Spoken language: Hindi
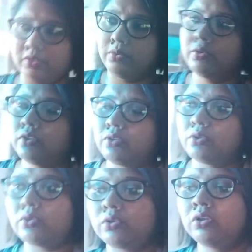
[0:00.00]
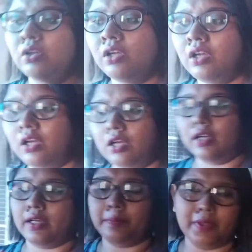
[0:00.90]
ली हूँ तो
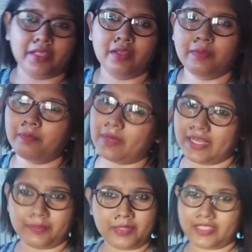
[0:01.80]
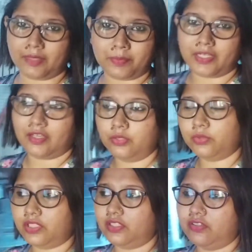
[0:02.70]
कपड़े बाद में तय बना
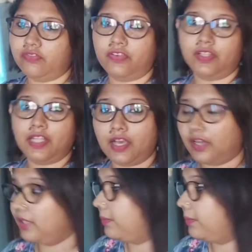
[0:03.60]
लूँगी फिलहाल